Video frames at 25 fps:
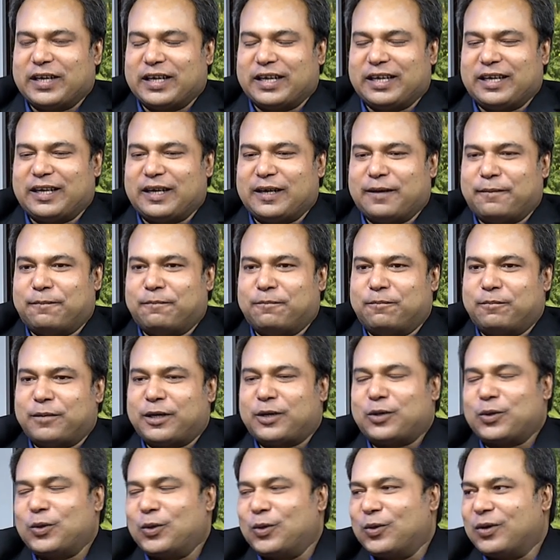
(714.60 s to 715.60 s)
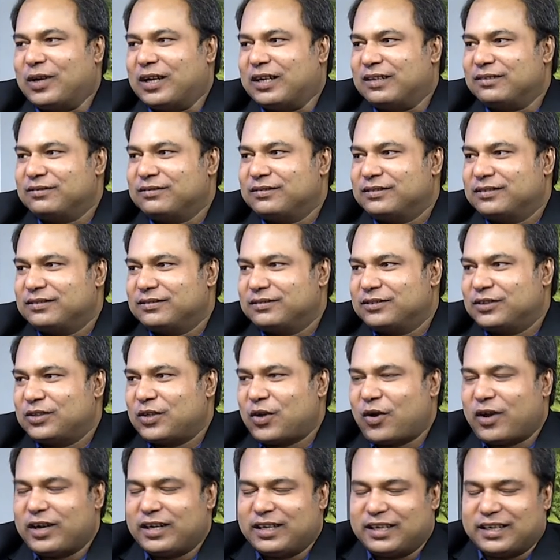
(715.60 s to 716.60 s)
গেলাম বাট হলো না
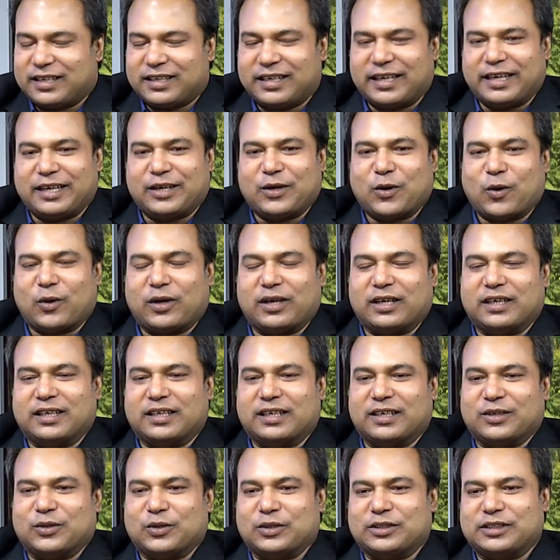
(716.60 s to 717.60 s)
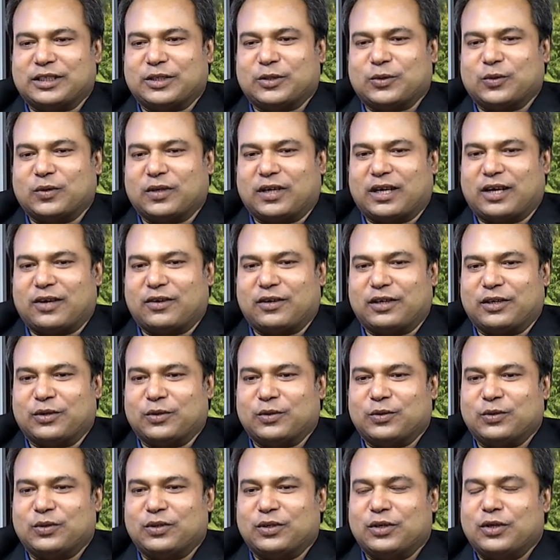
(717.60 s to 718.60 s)
হয়নি ক্লিক করেনি যে কোনো কারণেই
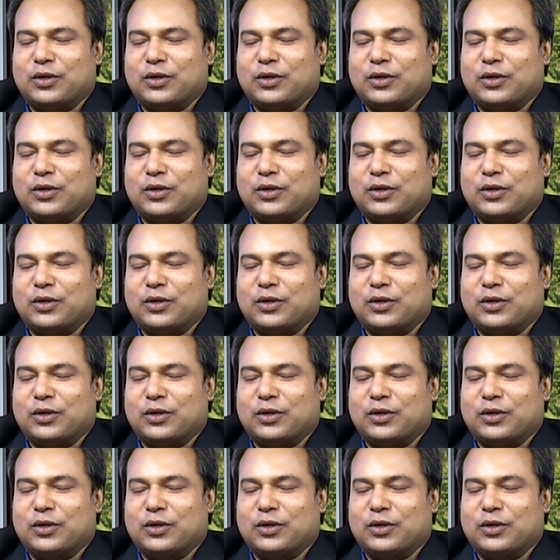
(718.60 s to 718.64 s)
হোক